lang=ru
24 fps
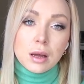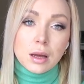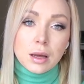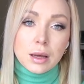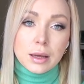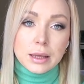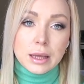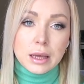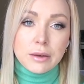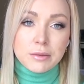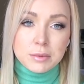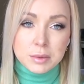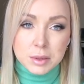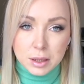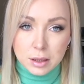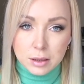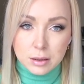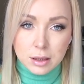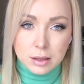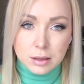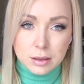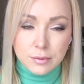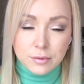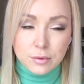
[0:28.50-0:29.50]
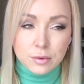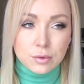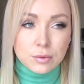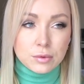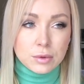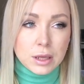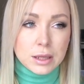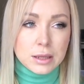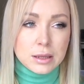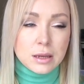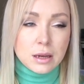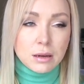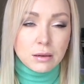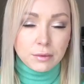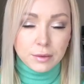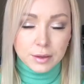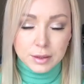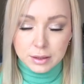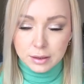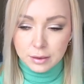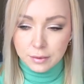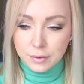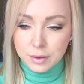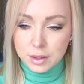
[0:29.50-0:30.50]
я вам сразу назову. На днях
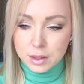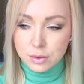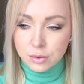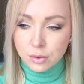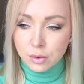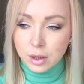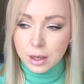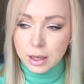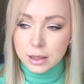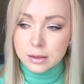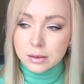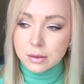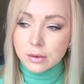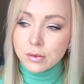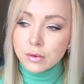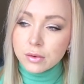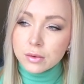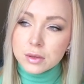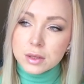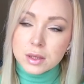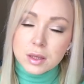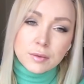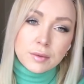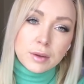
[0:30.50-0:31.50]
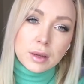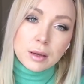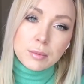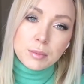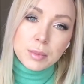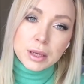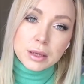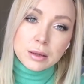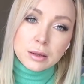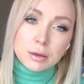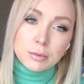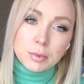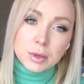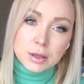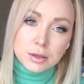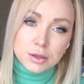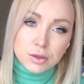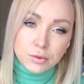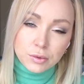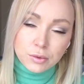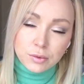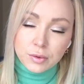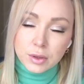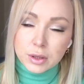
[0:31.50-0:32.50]
выйдет видео Кати Конусовой об этом. Она
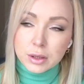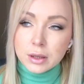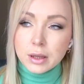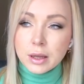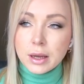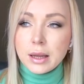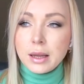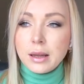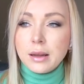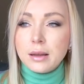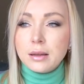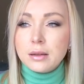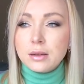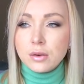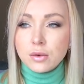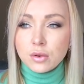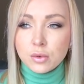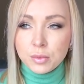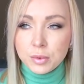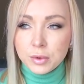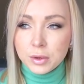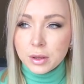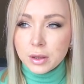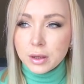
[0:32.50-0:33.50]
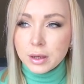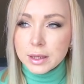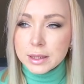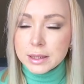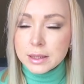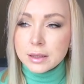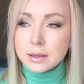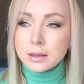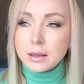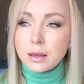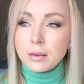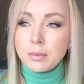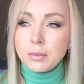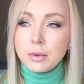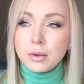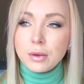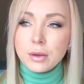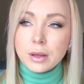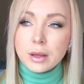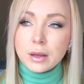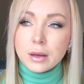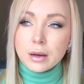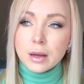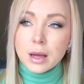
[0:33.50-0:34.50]
живет в Анталии. Это крупный российский
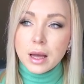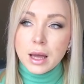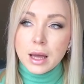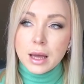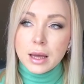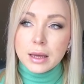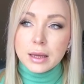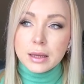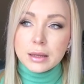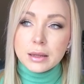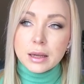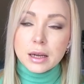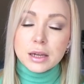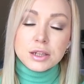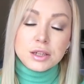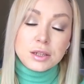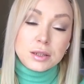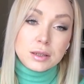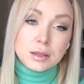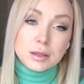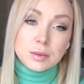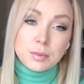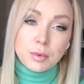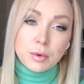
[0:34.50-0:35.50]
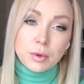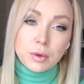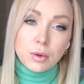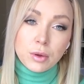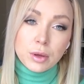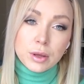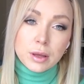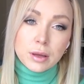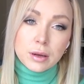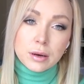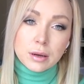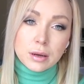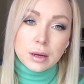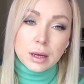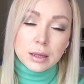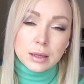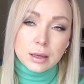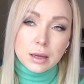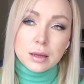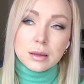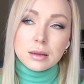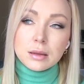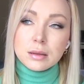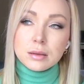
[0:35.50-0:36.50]
блогер. И также есть блогер,
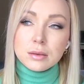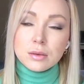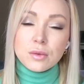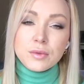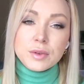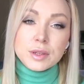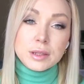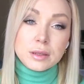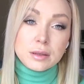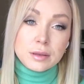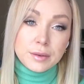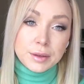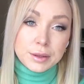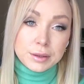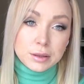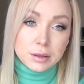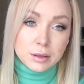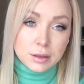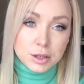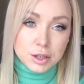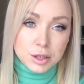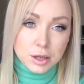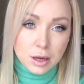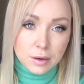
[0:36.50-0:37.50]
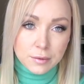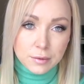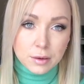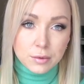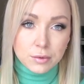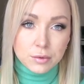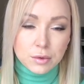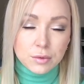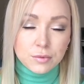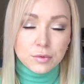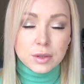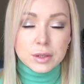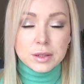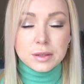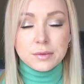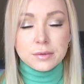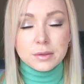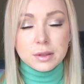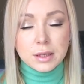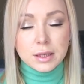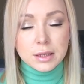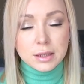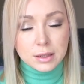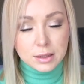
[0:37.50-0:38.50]
канал «Новости всех державы». У него есть...
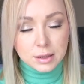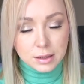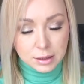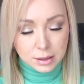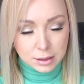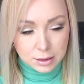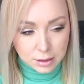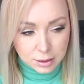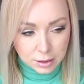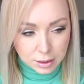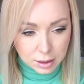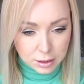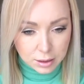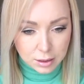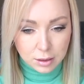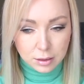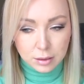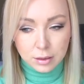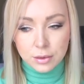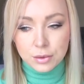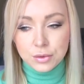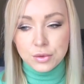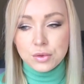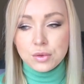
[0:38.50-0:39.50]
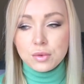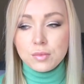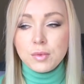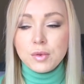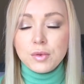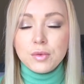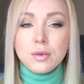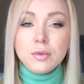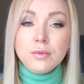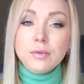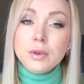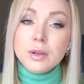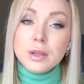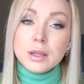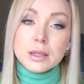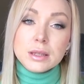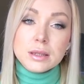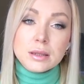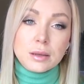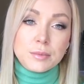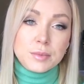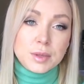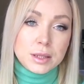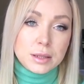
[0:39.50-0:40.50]
Зайдите на этот канал на YouTube. У него
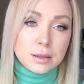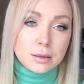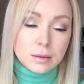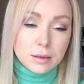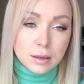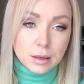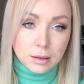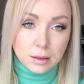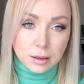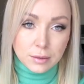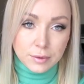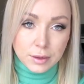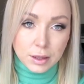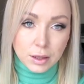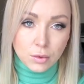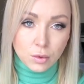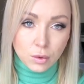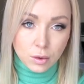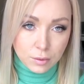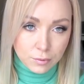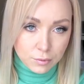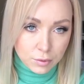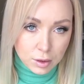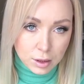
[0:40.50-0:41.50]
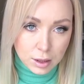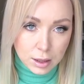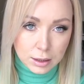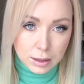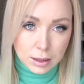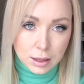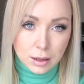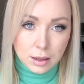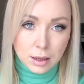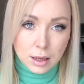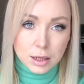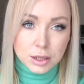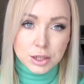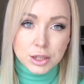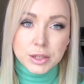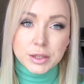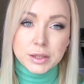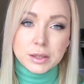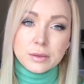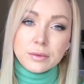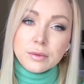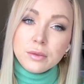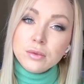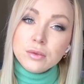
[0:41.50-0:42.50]
есть там ссылка на второй его канал о
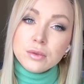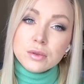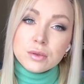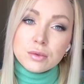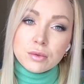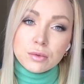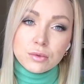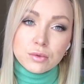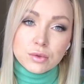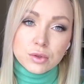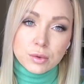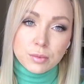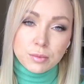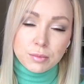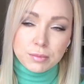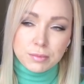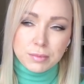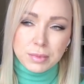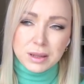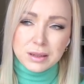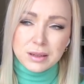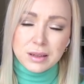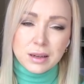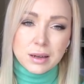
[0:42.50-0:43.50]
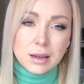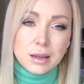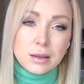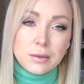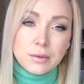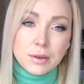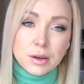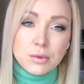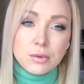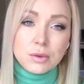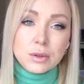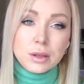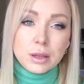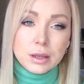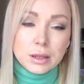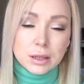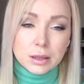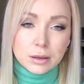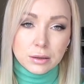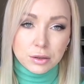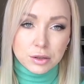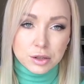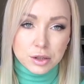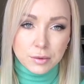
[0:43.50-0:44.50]
жизни в Турции. Он уже полтора-два года
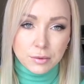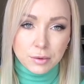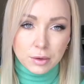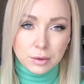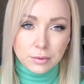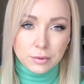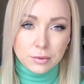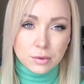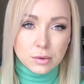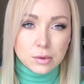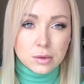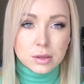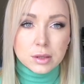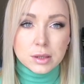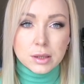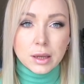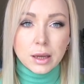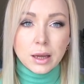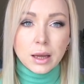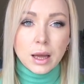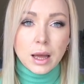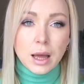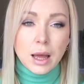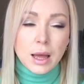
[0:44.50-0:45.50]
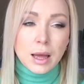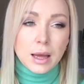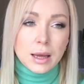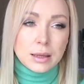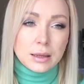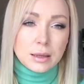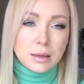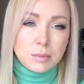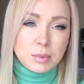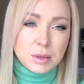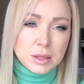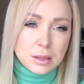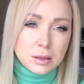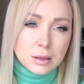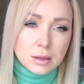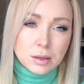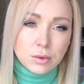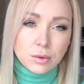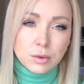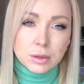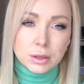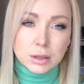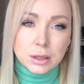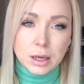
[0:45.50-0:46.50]
где-то живет в Турции. Это
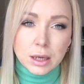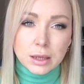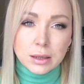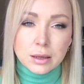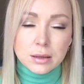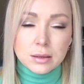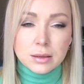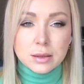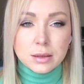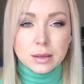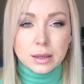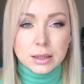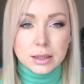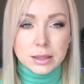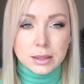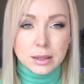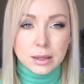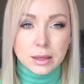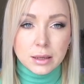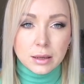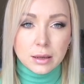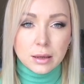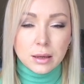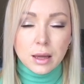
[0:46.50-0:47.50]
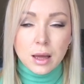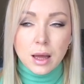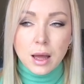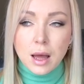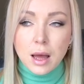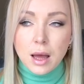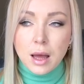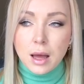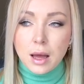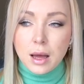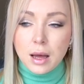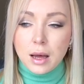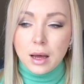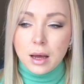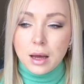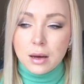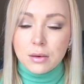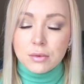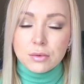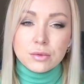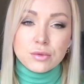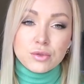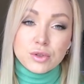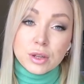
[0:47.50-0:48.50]
оппозиционный канал из России. А,
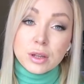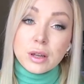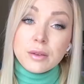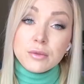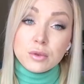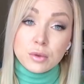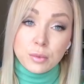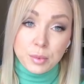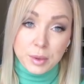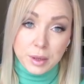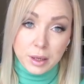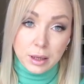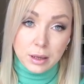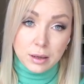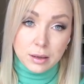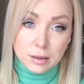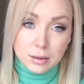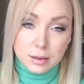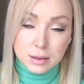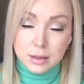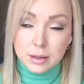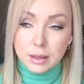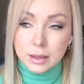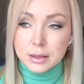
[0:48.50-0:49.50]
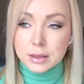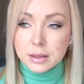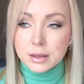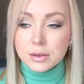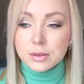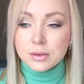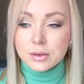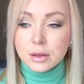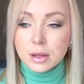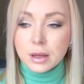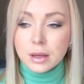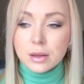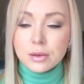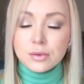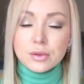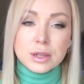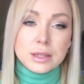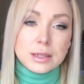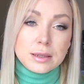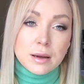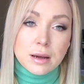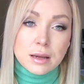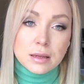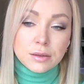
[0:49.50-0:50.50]
он уже давно переехал из России сюда, и он
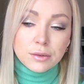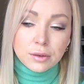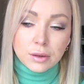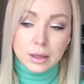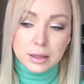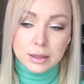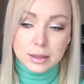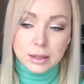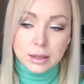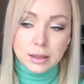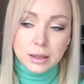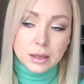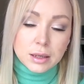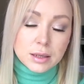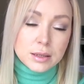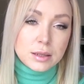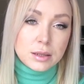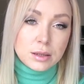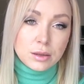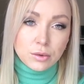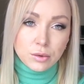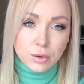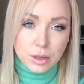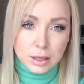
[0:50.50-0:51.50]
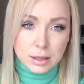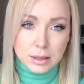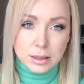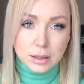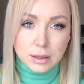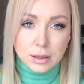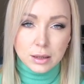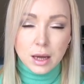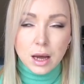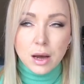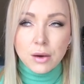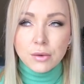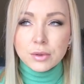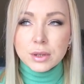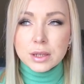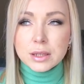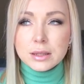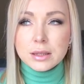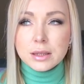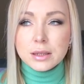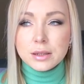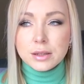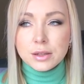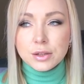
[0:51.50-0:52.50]
рассказывает о ценах, о ситуации. Да, у нас
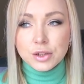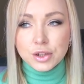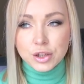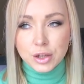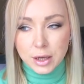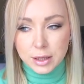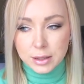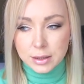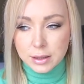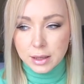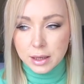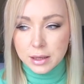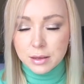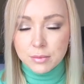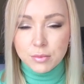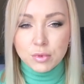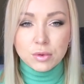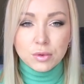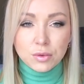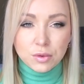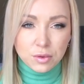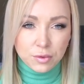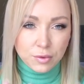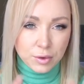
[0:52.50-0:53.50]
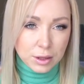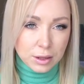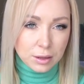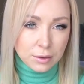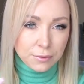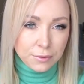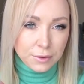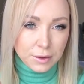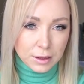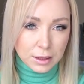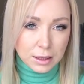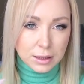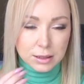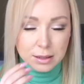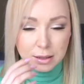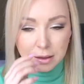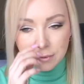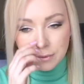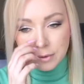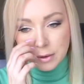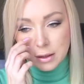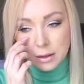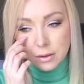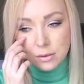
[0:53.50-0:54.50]
здесь сейчас, я не буду вот в это
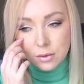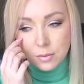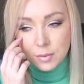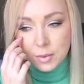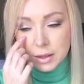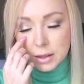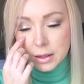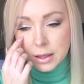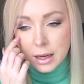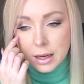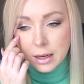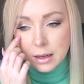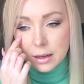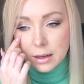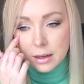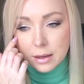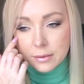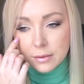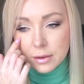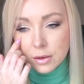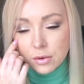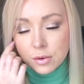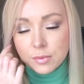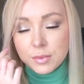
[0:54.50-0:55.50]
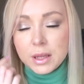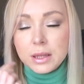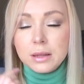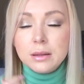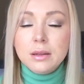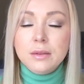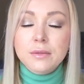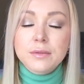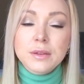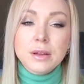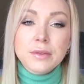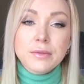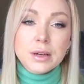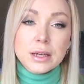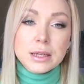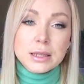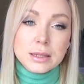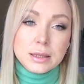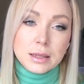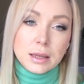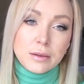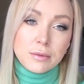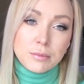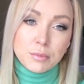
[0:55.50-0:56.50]
финансовое, документальное, документы
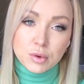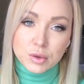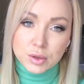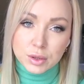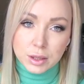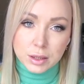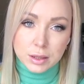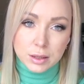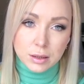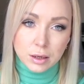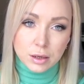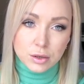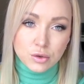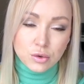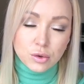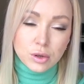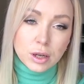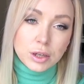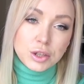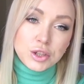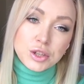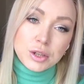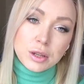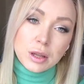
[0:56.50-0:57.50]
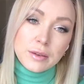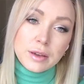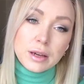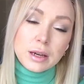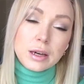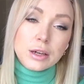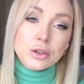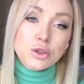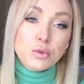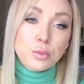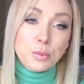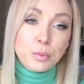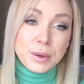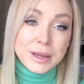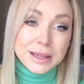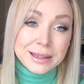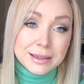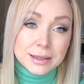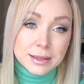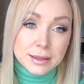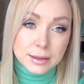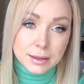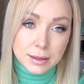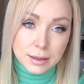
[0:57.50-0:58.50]
вдаваться, я вам просто расскажу, как человек хочу
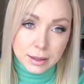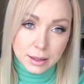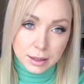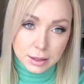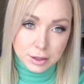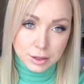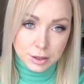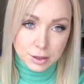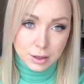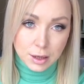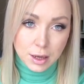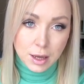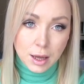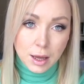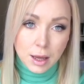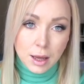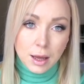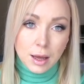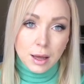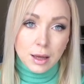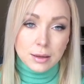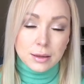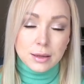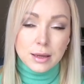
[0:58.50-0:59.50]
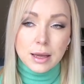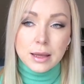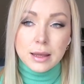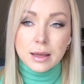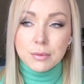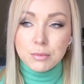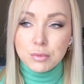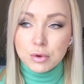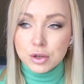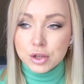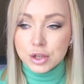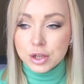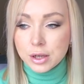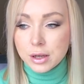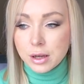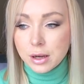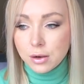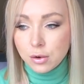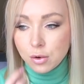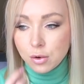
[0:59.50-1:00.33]
предостеречь да, я больше как